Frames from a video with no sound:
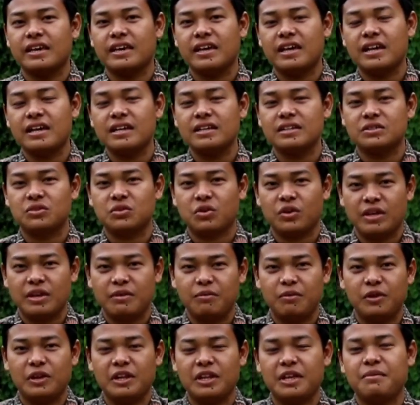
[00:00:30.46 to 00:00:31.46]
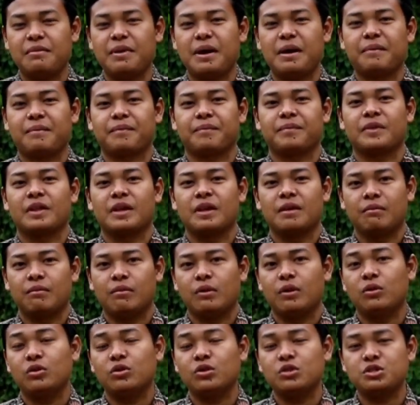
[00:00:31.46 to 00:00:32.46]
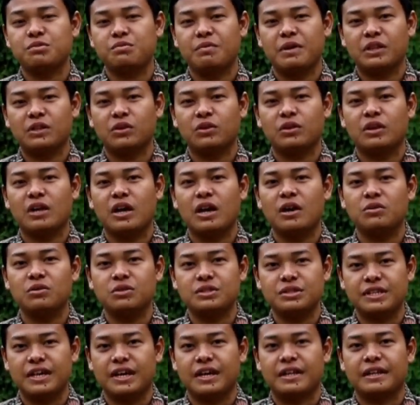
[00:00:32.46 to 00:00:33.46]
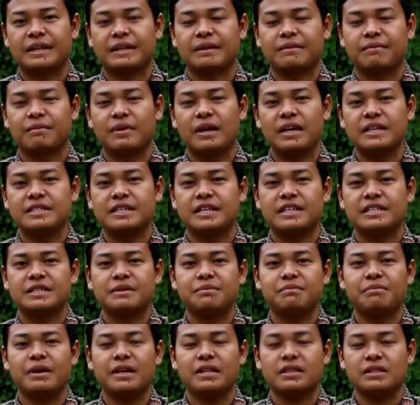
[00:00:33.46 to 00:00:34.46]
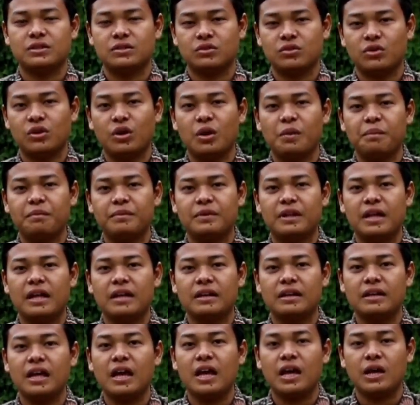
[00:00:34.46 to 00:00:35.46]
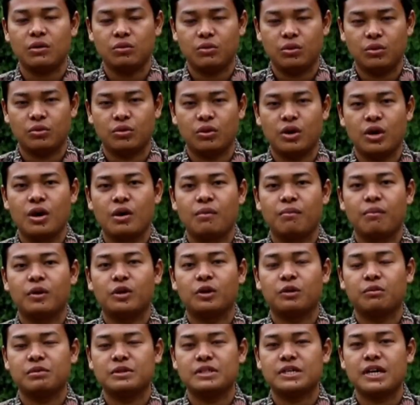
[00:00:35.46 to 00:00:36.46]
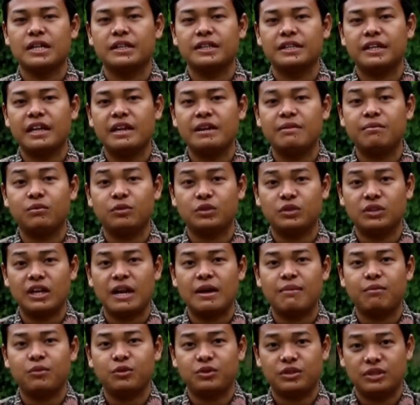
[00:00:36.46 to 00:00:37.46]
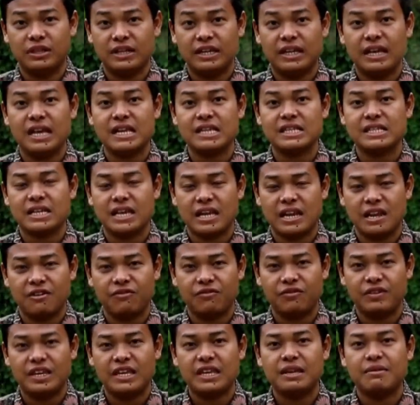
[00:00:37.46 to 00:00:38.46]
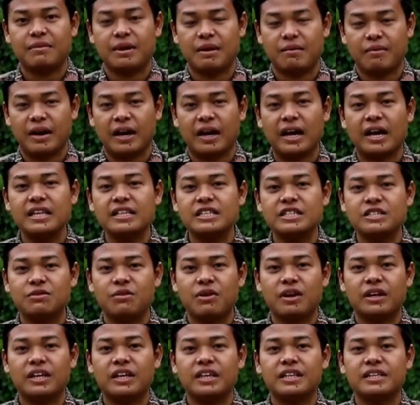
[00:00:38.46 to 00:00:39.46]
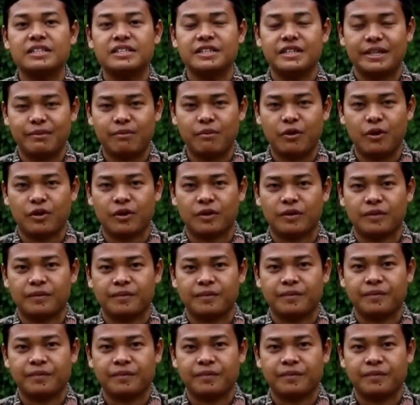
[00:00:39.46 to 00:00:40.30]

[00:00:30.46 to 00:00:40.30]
saya Sohibul Imam Pengurus metode Auzan Belajar cepat, sorob, dan nahwu Pondok pesantren Putra Putri As-Salafi Babakan Ciwaringin Cirebon